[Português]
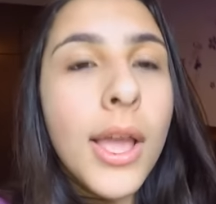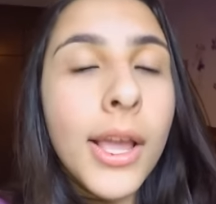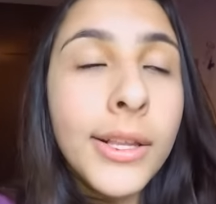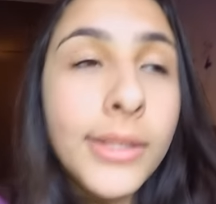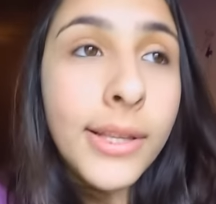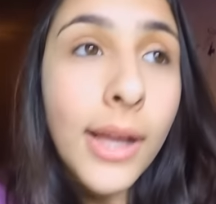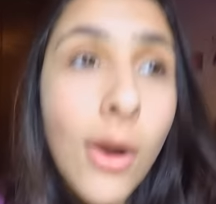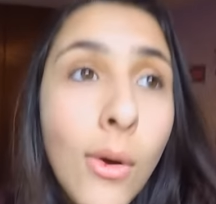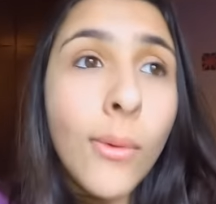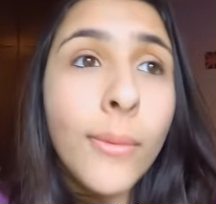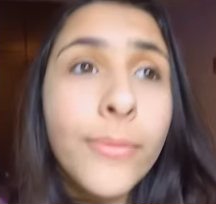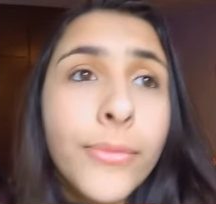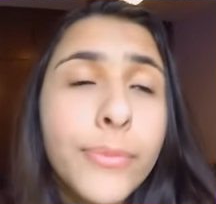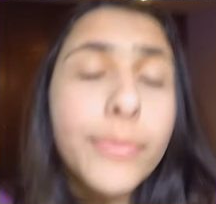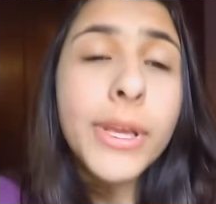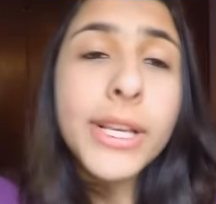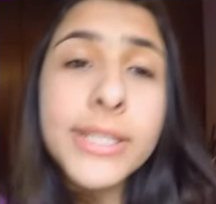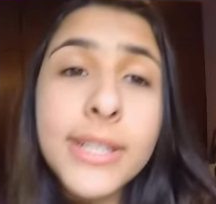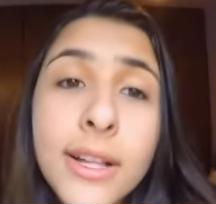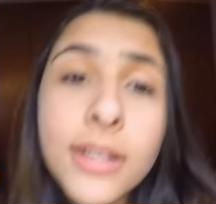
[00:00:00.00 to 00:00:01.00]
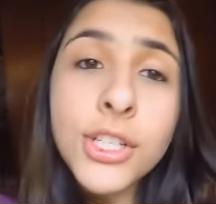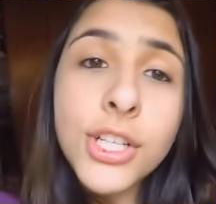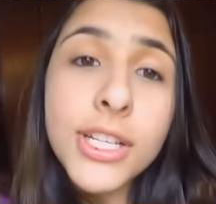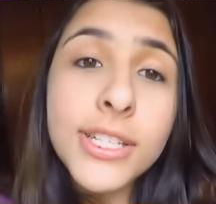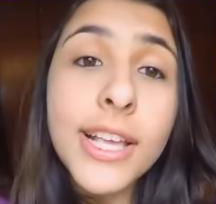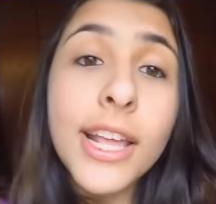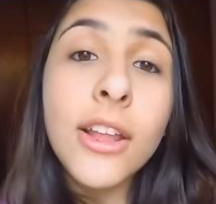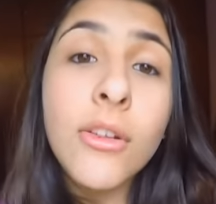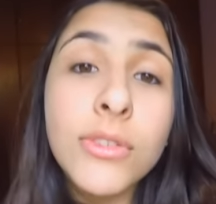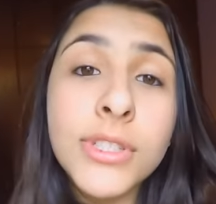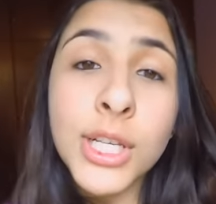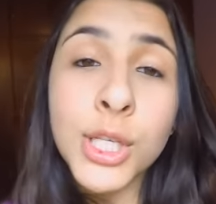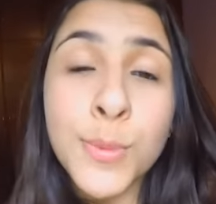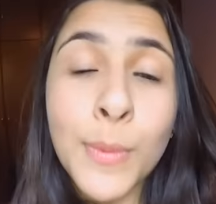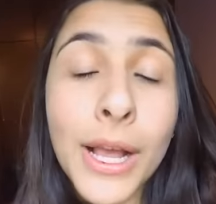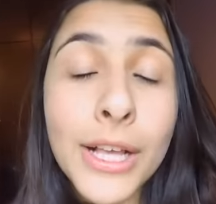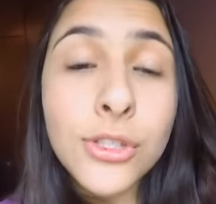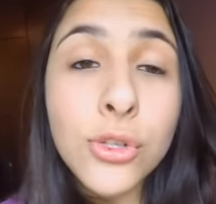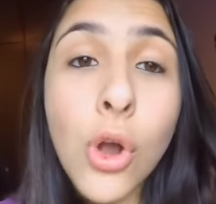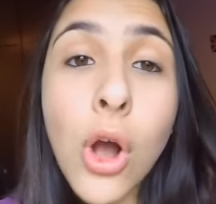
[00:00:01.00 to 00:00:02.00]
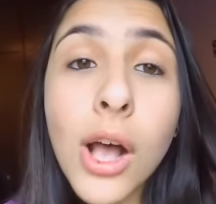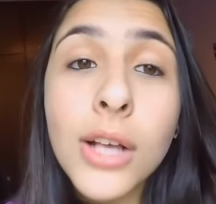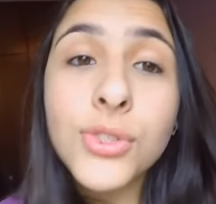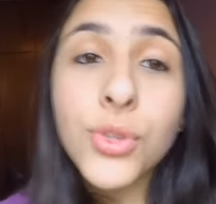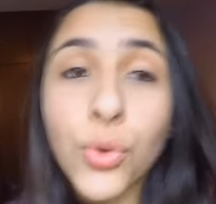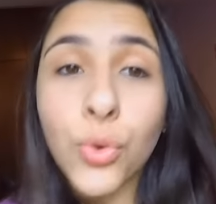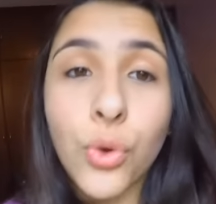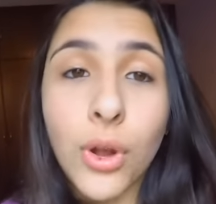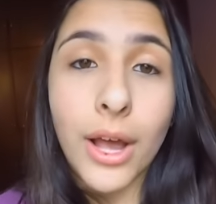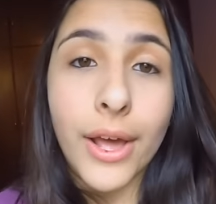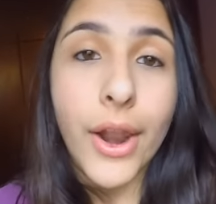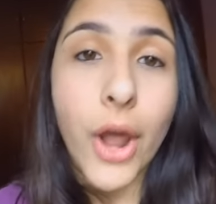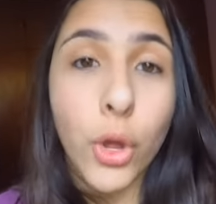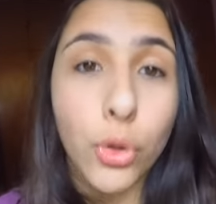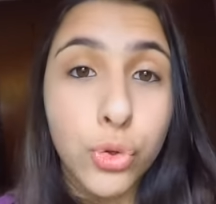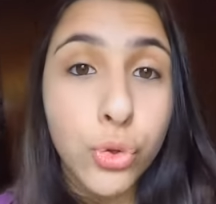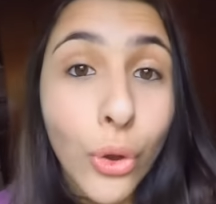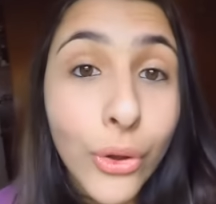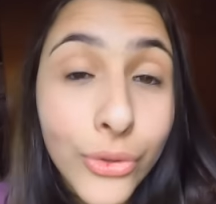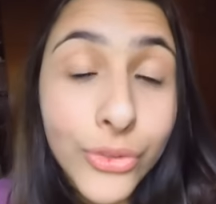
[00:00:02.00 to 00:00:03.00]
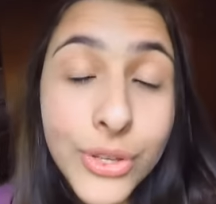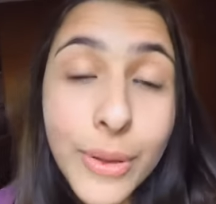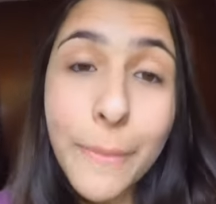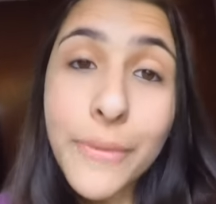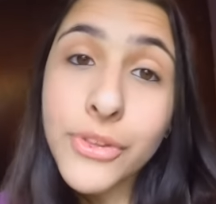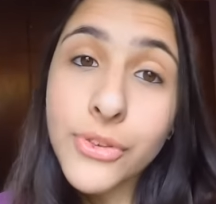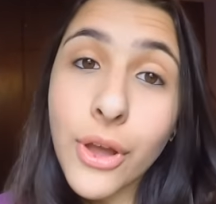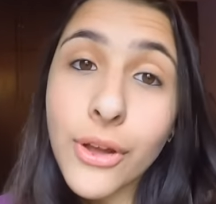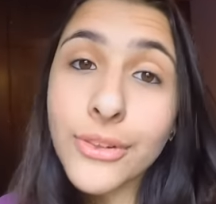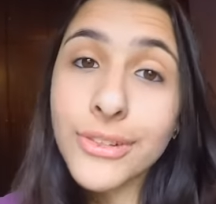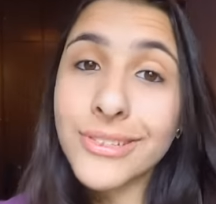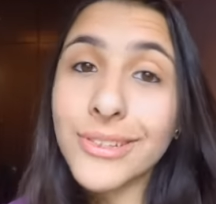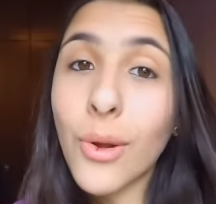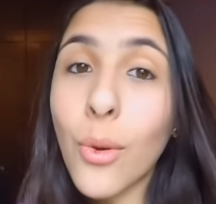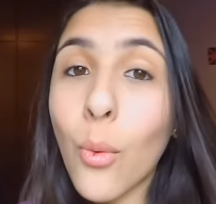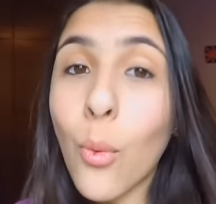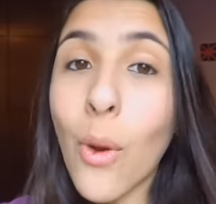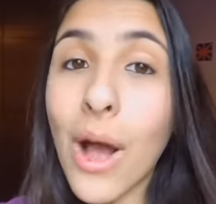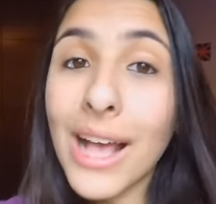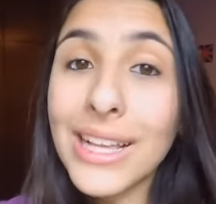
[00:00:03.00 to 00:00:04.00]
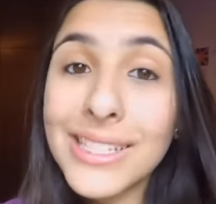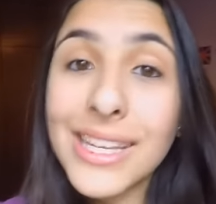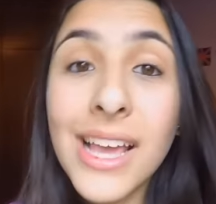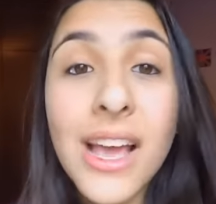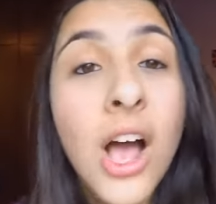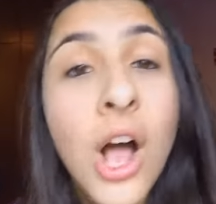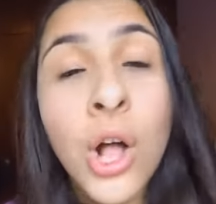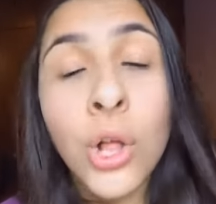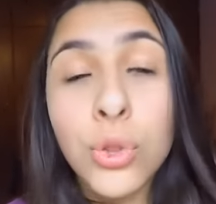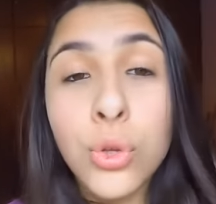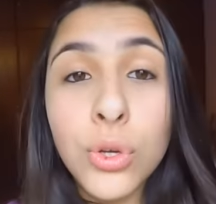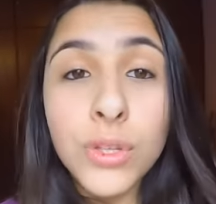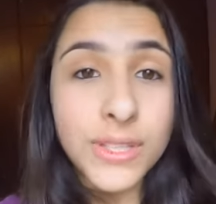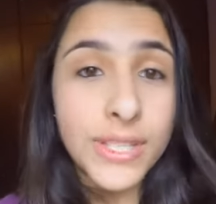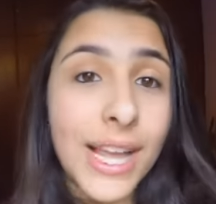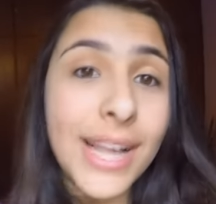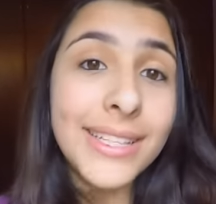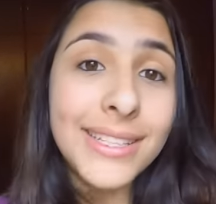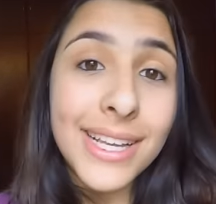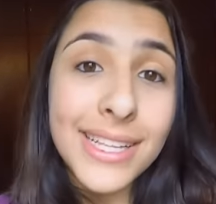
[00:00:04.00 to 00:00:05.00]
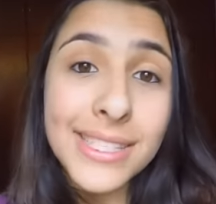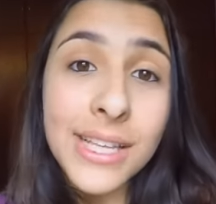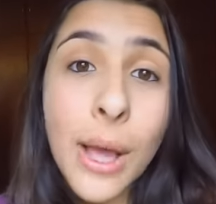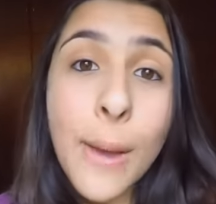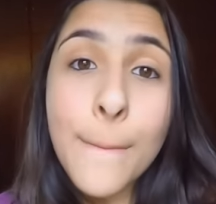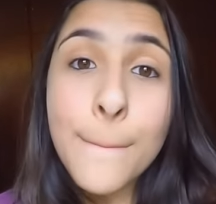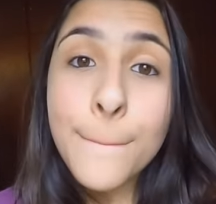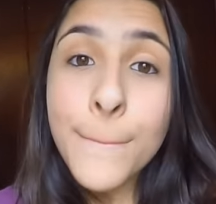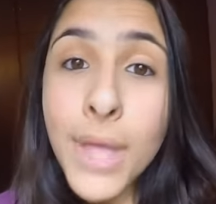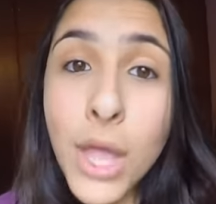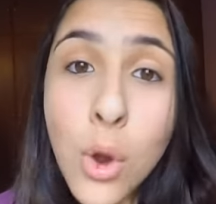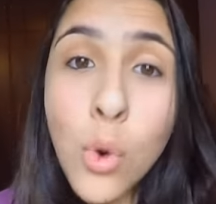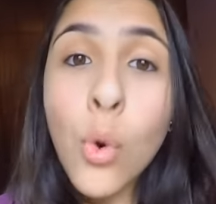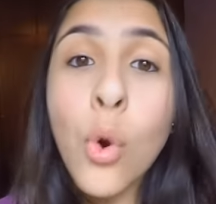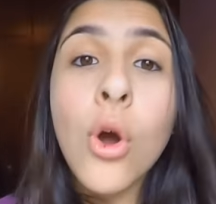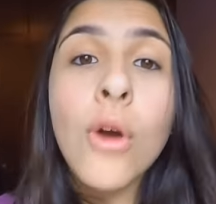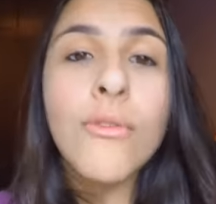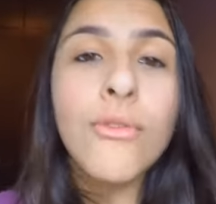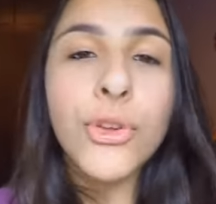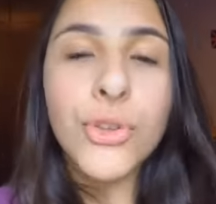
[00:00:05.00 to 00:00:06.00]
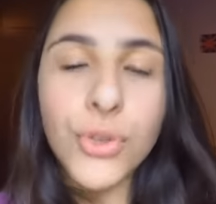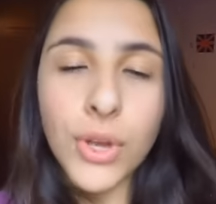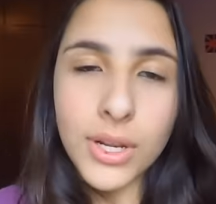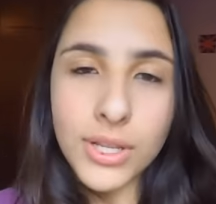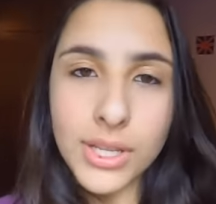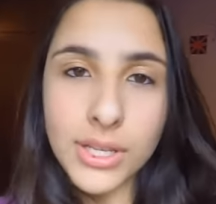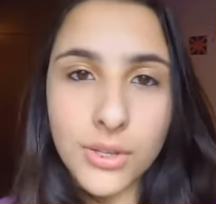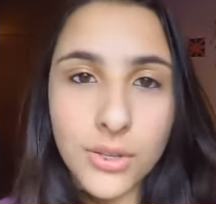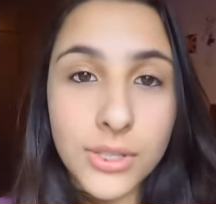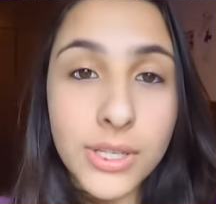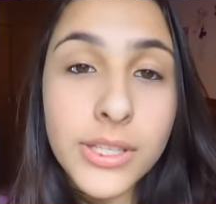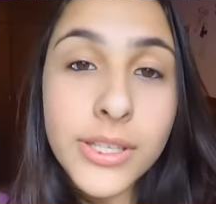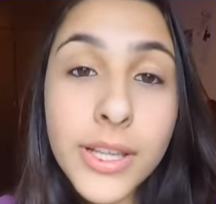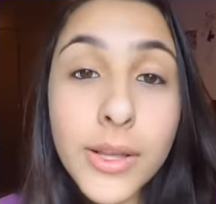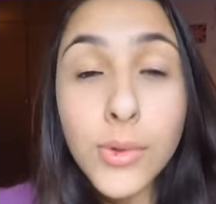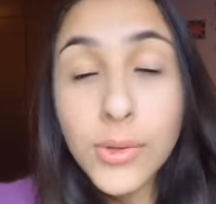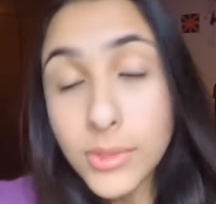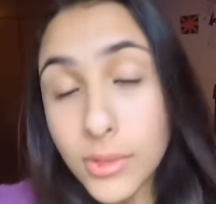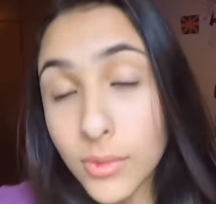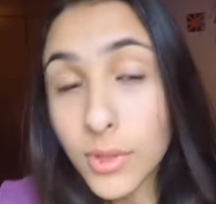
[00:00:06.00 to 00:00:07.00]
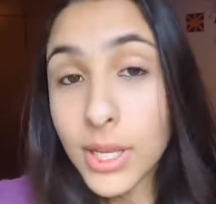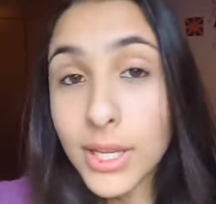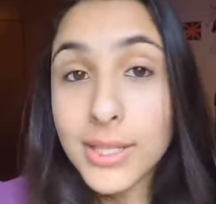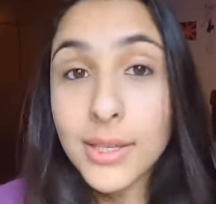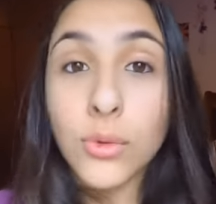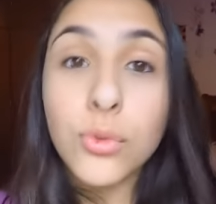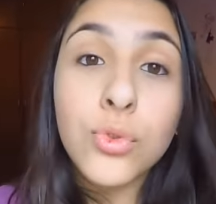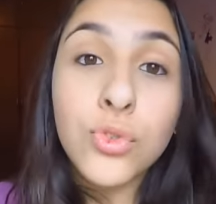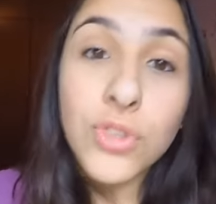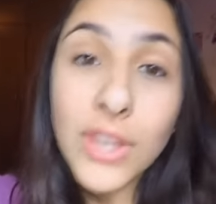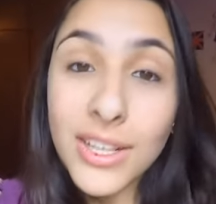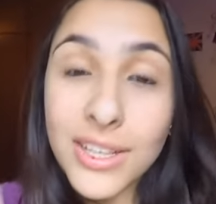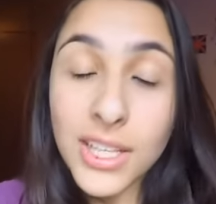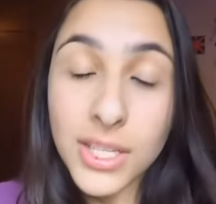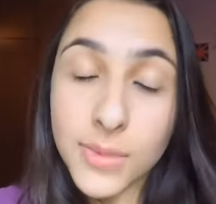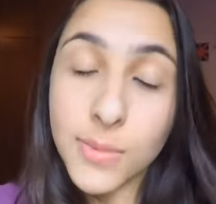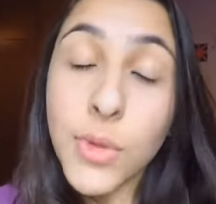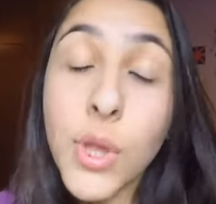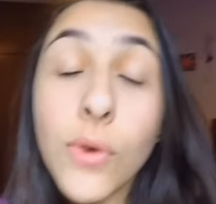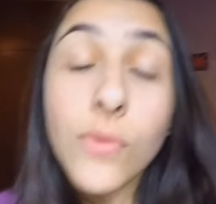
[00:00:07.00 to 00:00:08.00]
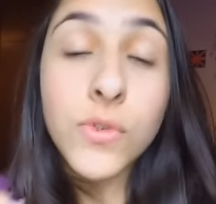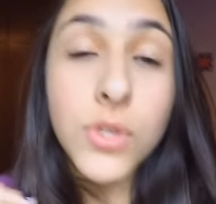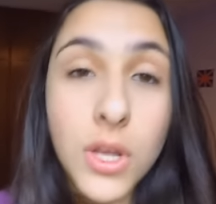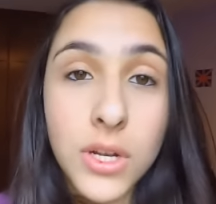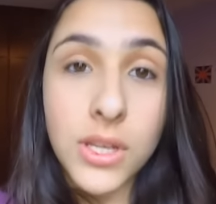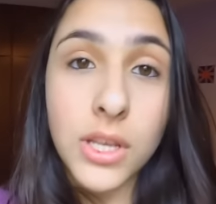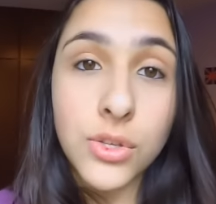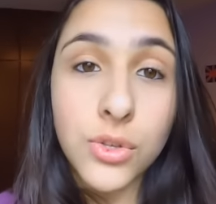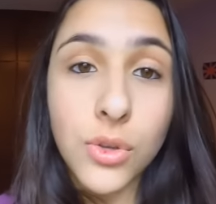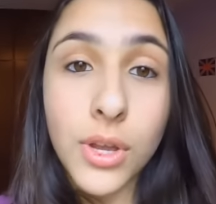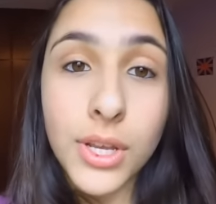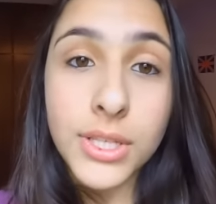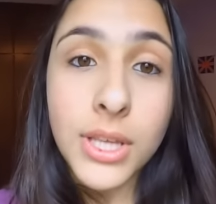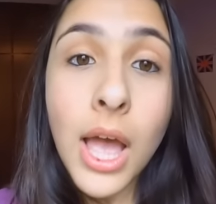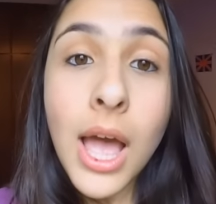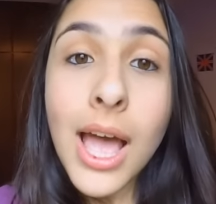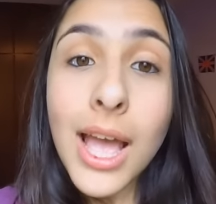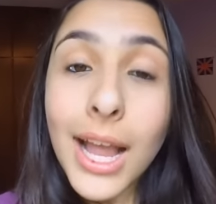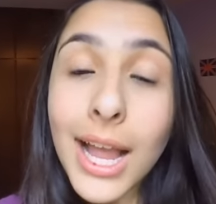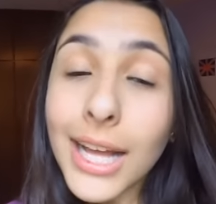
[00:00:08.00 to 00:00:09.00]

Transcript: Então, Pixelândia é a série que vocês mais gostam no canal. Todos os episódios estão quase 200 mil visualizações. Vocês têm noção do que são 200 mil visualizações?